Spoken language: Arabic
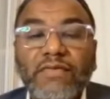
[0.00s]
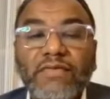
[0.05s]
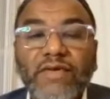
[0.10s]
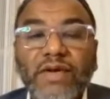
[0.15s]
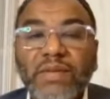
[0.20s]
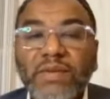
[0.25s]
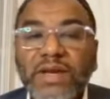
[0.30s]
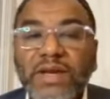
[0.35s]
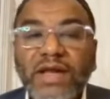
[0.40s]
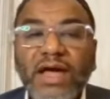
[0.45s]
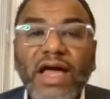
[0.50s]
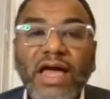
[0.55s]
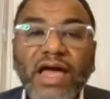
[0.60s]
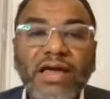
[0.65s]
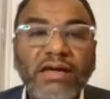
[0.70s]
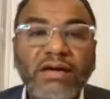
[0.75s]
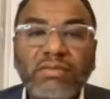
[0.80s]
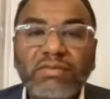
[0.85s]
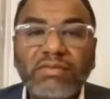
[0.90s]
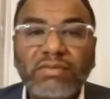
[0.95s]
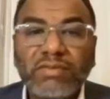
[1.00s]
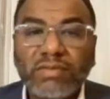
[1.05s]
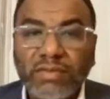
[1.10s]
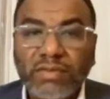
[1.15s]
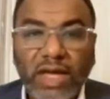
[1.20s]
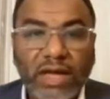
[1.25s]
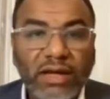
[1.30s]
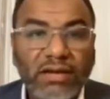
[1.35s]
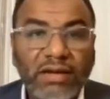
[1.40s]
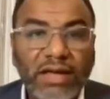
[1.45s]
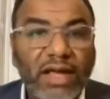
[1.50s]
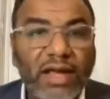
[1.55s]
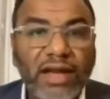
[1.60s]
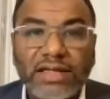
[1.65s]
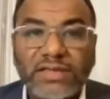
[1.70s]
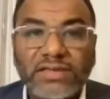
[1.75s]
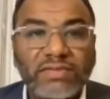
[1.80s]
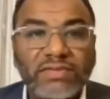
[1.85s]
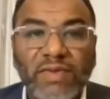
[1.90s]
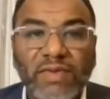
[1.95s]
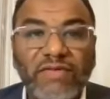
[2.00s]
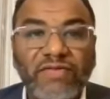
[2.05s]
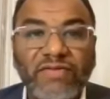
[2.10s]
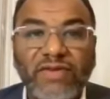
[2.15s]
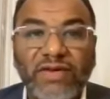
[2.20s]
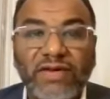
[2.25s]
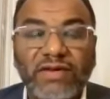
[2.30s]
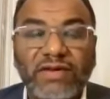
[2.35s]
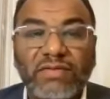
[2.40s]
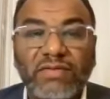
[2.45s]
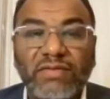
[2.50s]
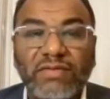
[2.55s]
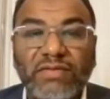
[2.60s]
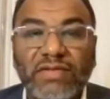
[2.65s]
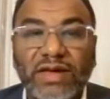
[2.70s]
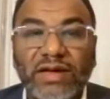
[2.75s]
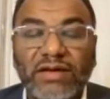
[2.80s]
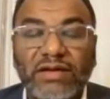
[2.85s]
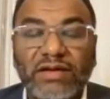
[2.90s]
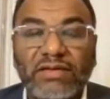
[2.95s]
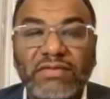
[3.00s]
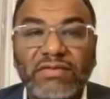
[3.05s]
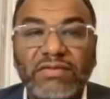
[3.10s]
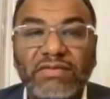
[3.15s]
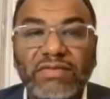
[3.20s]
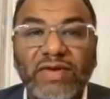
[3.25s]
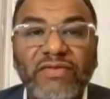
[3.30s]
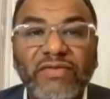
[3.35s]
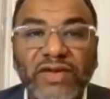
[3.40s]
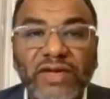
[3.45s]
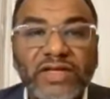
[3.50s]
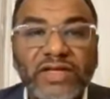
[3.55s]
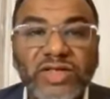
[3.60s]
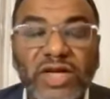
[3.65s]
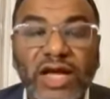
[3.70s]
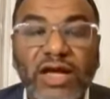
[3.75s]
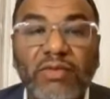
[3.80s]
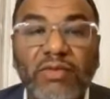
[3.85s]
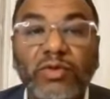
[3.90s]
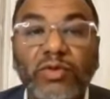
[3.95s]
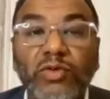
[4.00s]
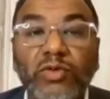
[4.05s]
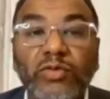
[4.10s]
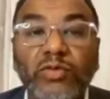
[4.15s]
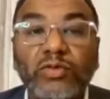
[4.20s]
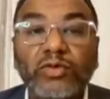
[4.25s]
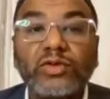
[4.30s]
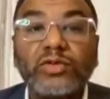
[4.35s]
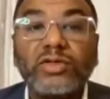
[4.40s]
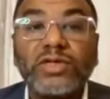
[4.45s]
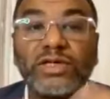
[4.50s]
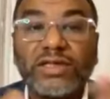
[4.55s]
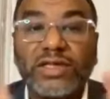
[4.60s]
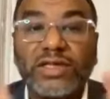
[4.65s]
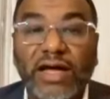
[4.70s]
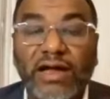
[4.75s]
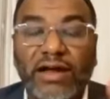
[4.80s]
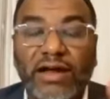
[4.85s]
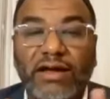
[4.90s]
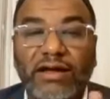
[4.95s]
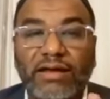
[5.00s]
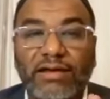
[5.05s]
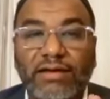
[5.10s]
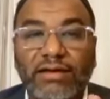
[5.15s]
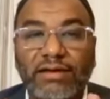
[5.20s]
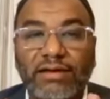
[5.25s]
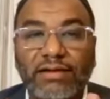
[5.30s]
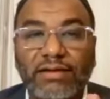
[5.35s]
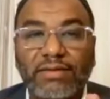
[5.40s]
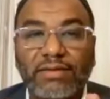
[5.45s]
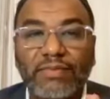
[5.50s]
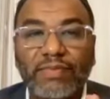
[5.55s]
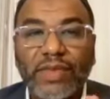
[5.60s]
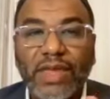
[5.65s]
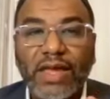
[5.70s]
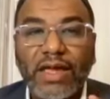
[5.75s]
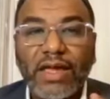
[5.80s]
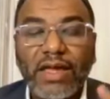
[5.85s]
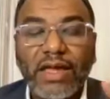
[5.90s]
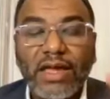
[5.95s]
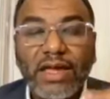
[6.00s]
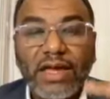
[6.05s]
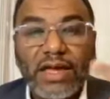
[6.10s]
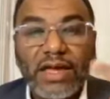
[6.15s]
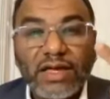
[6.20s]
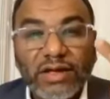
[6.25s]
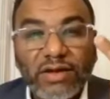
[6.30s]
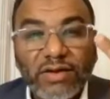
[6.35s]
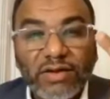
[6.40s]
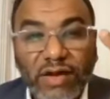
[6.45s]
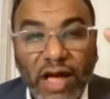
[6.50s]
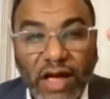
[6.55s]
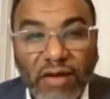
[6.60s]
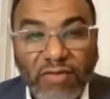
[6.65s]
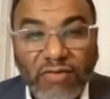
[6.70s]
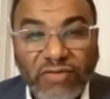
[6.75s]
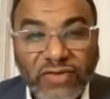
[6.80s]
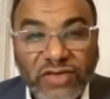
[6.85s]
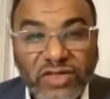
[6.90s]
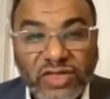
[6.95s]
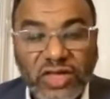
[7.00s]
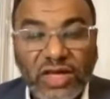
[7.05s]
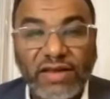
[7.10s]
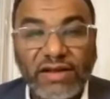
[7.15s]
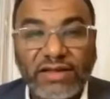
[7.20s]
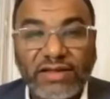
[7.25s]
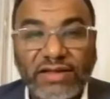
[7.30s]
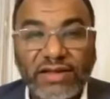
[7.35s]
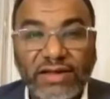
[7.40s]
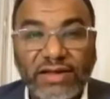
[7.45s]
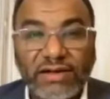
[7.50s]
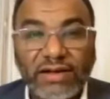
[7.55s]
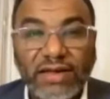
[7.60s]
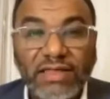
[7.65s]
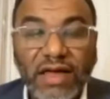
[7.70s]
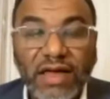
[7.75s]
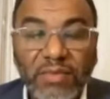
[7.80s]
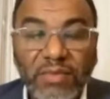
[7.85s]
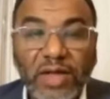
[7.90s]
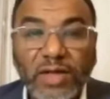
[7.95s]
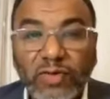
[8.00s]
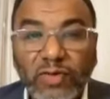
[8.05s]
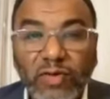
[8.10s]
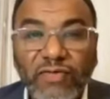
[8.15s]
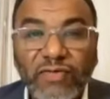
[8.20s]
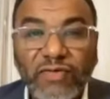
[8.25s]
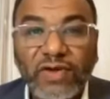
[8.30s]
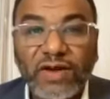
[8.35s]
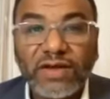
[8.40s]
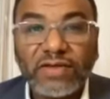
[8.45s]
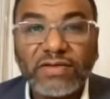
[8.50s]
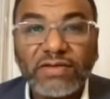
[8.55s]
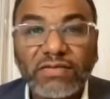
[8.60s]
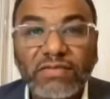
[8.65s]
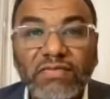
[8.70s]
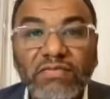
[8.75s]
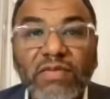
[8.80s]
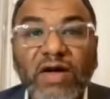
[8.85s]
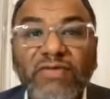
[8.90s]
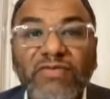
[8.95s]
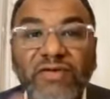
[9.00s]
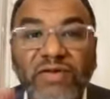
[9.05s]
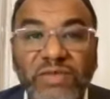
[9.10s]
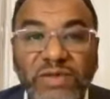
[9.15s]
فبالنهايه يعني خلاص ما في يعني ما في نجاح بدون وجود اداره حقيقيه. في شغلتين اذا ما توفرت ما في